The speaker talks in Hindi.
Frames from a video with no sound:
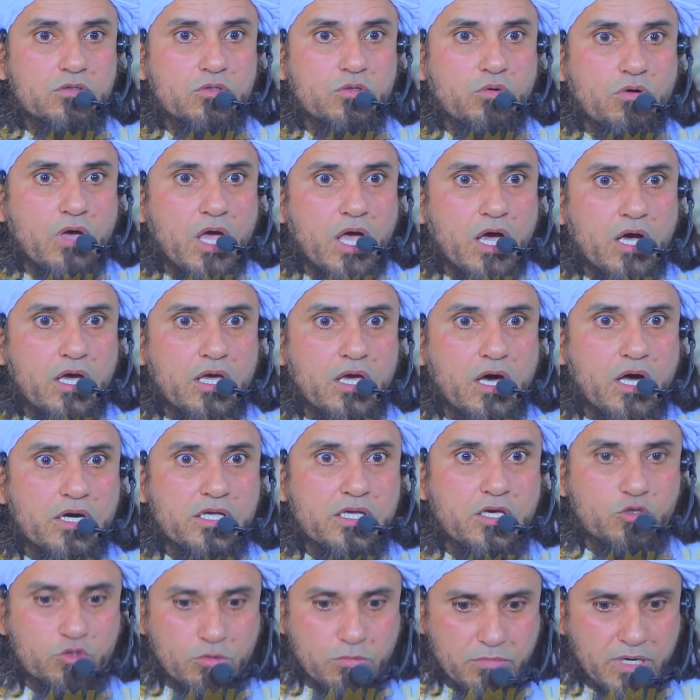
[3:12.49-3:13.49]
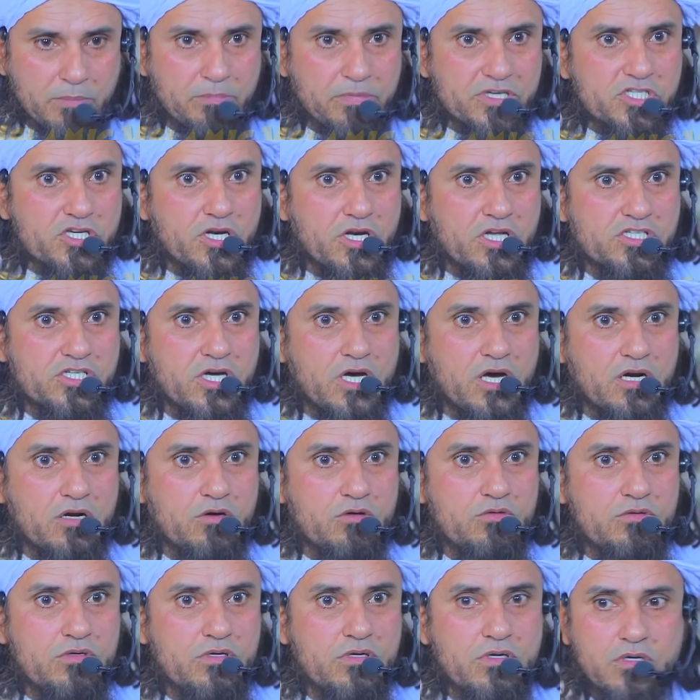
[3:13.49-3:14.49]
तो कहेगा यार ये तो मैं बचना चाह
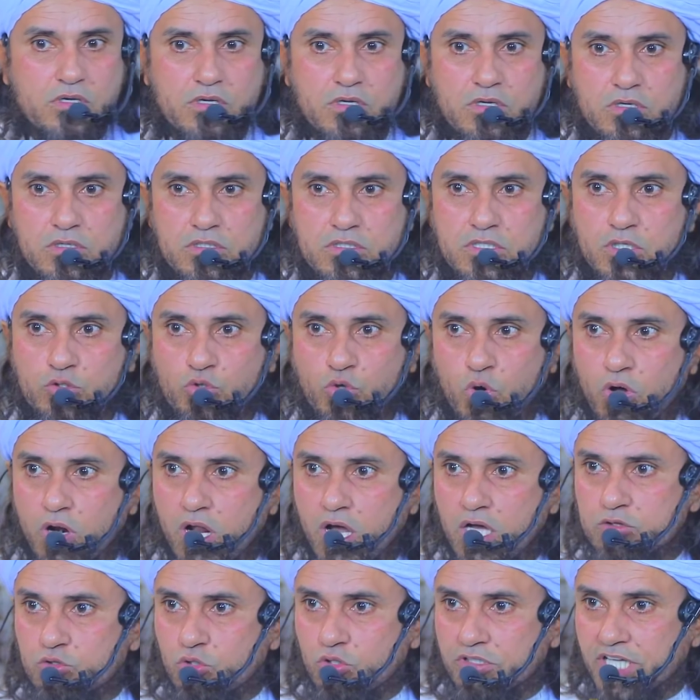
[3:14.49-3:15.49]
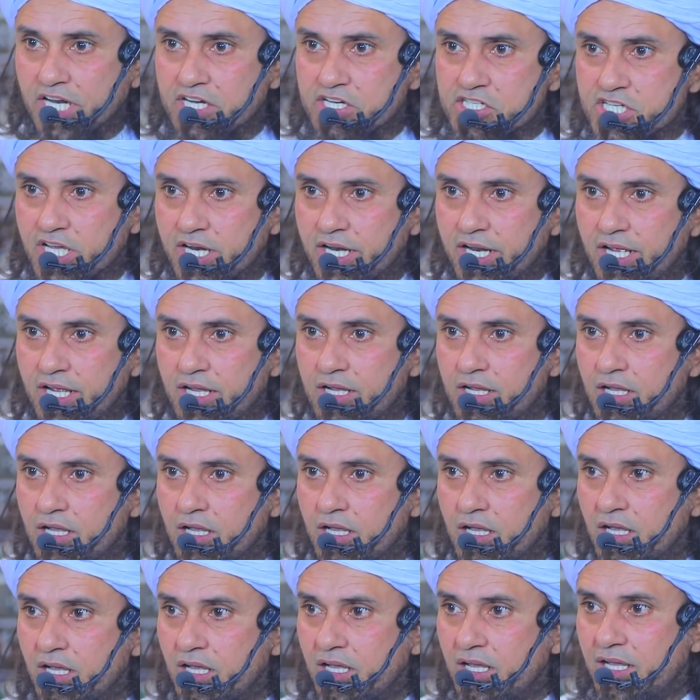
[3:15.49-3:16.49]
रहा हूं ये तो औलाद तो टेंशन है
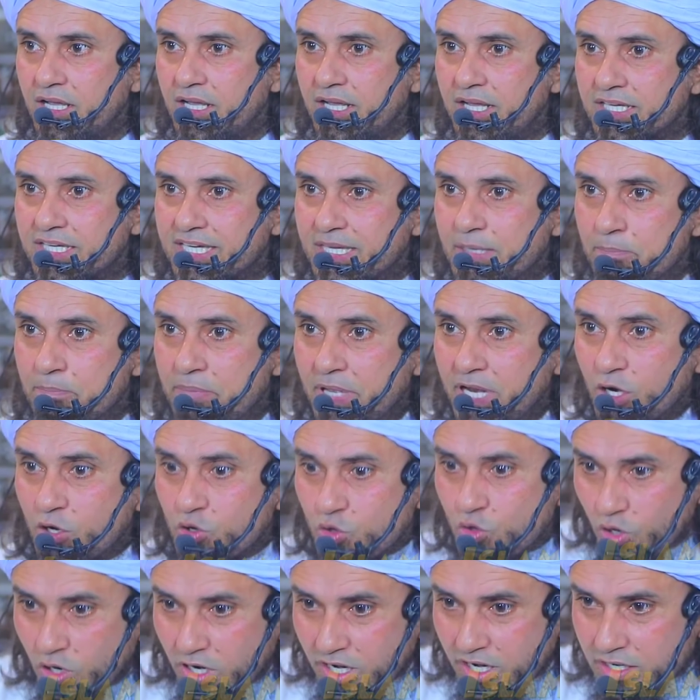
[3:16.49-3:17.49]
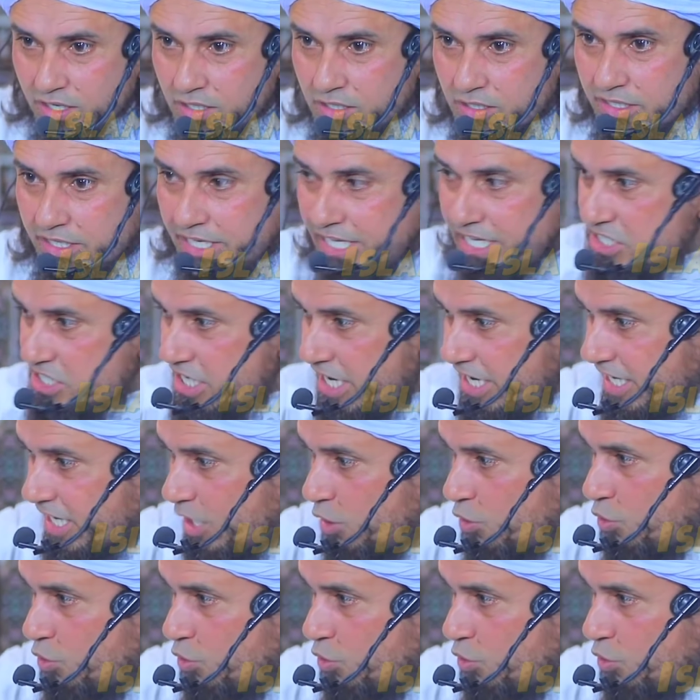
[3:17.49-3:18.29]
कि बिल्कुल नेचर